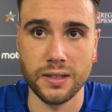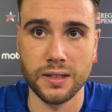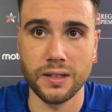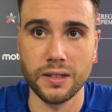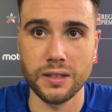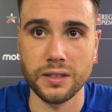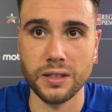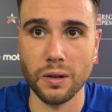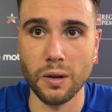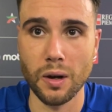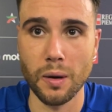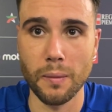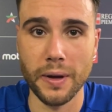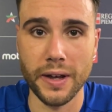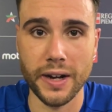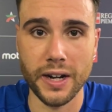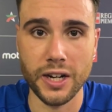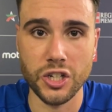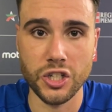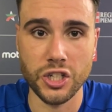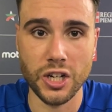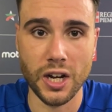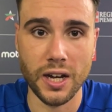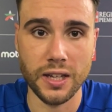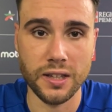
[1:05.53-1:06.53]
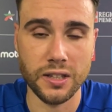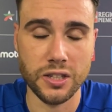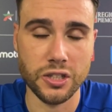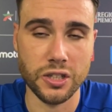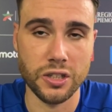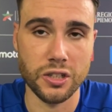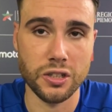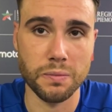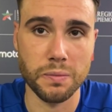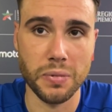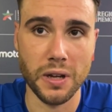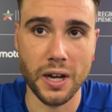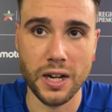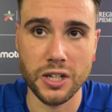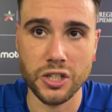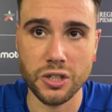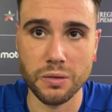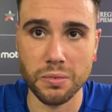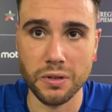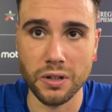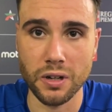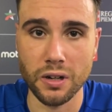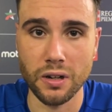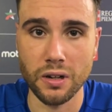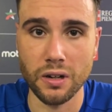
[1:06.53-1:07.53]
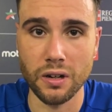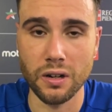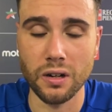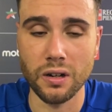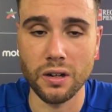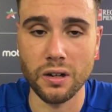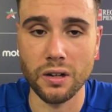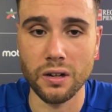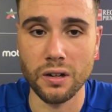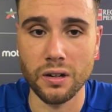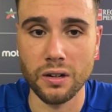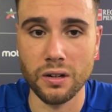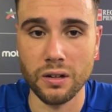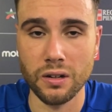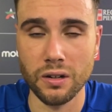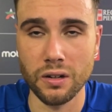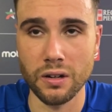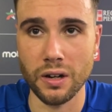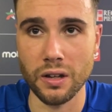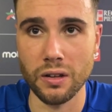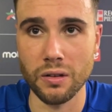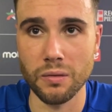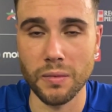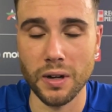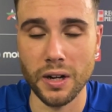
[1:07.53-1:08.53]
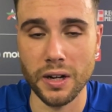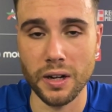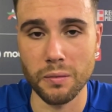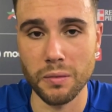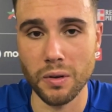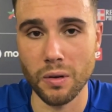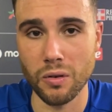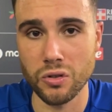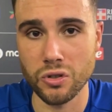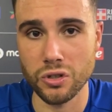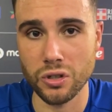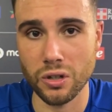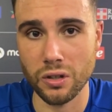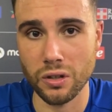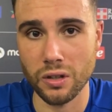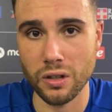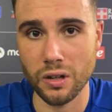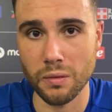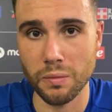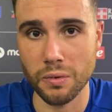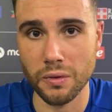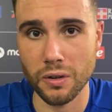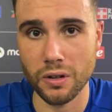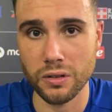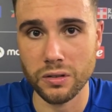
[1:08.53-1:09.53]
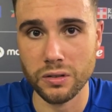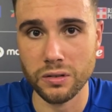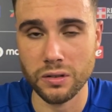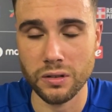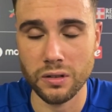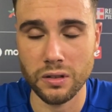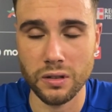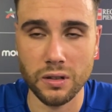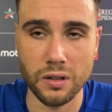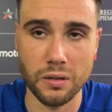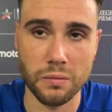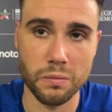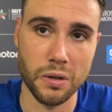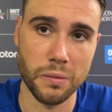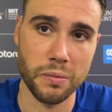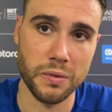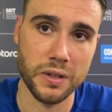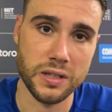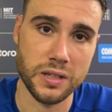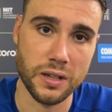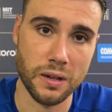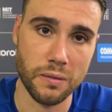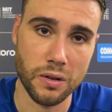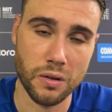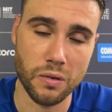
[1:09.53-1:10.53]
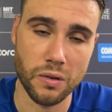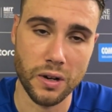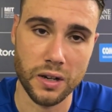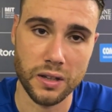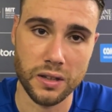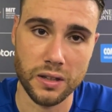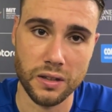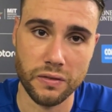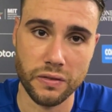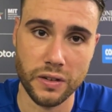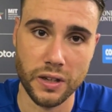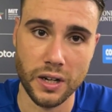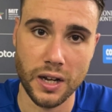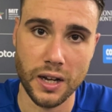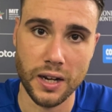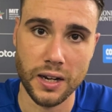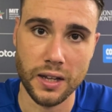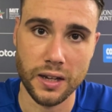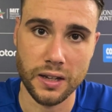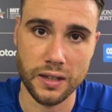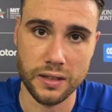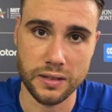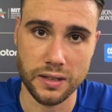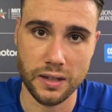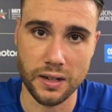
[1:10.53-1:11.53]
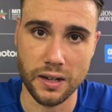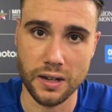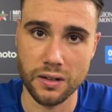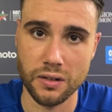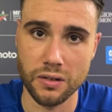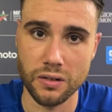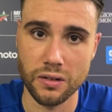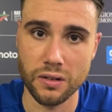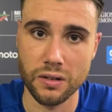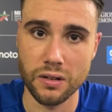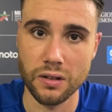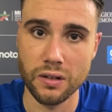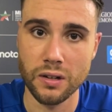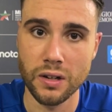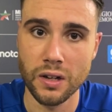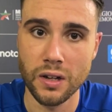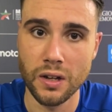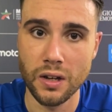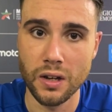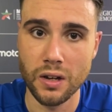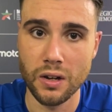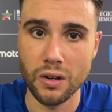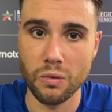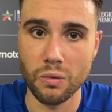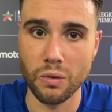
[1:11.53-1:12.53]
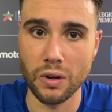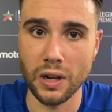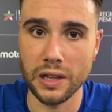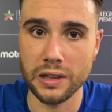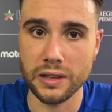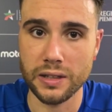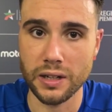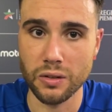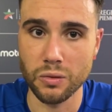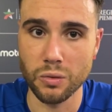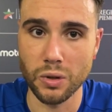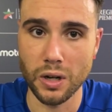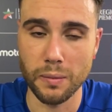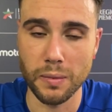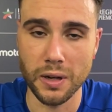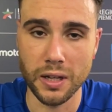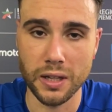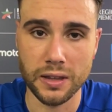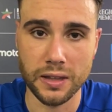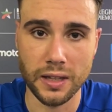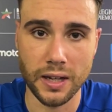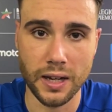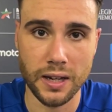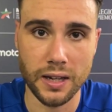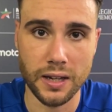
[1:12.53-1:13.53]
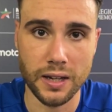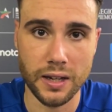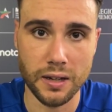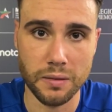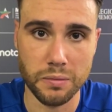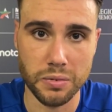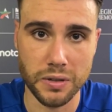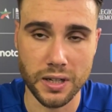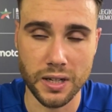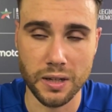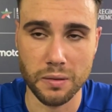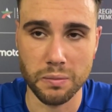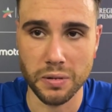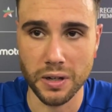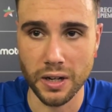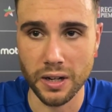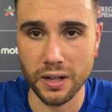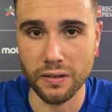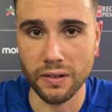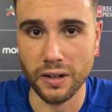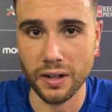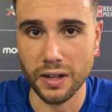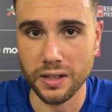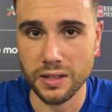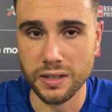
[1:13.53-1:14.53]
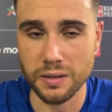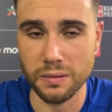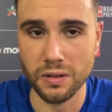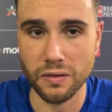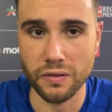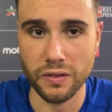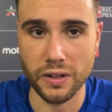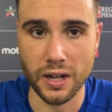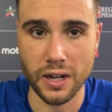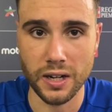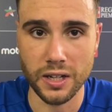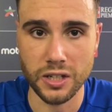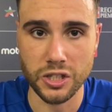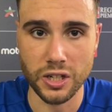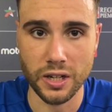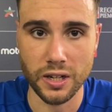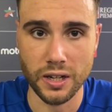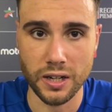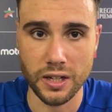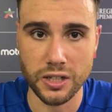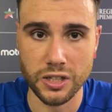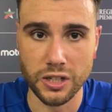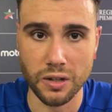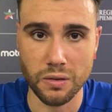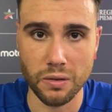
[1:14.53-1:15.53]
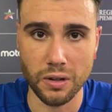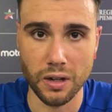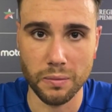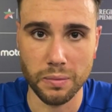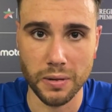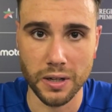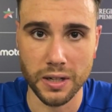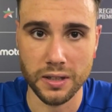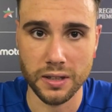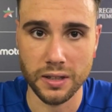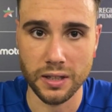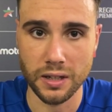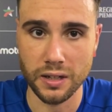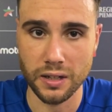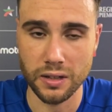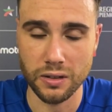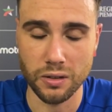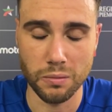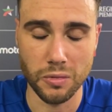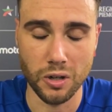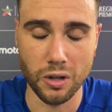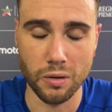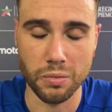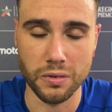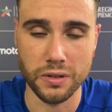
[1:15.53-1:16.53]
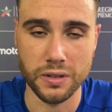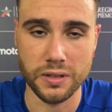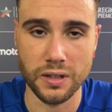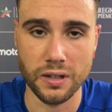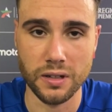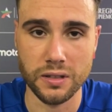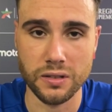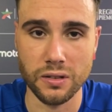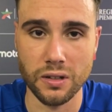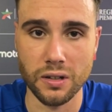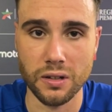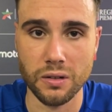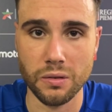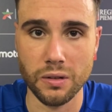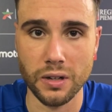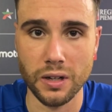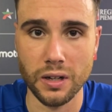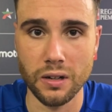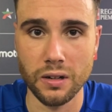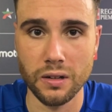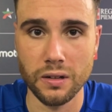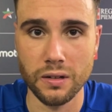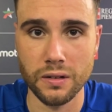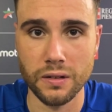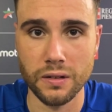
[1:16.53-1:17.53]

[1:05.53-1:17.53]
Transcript: Siamo amareggiati, ci dispiace, però ora domani abbiamo un giorno di riposo, poi pensiamo a quarti di finale che saranno un'altra dura battaglia perché per arrivare in semifinale c'è, c'è quella partita lì e dobbiamo pensare solo a quella.